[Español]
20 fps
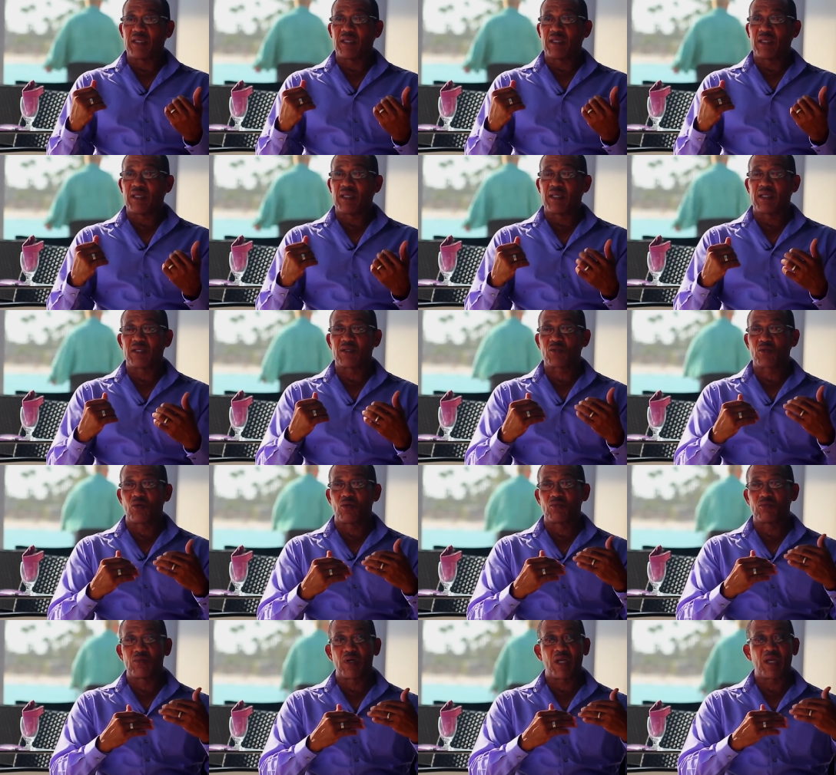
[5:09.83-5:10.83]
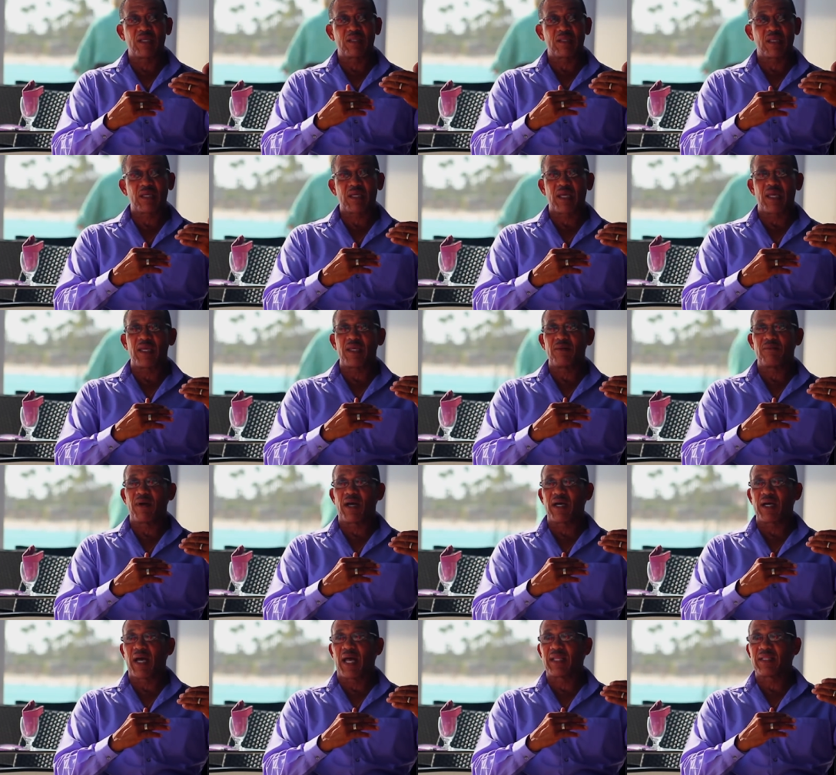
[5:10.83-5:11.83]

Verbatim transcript: y son gente que iban